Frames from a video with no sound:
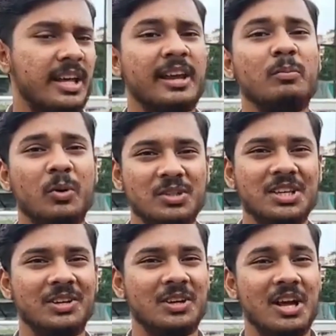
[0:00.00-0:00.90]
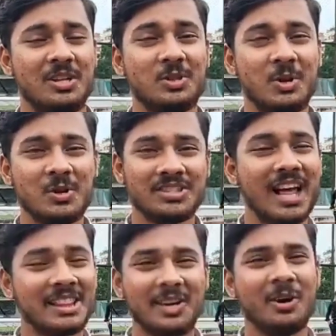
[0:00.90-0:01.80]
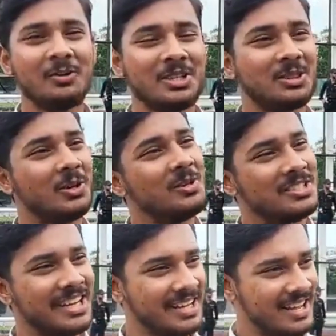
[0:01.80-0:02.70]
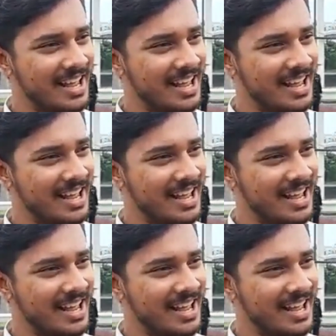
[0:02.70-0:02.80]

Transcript: সাকিব বলছিল যখন যাত্রী হওয়া উচিত তখন সে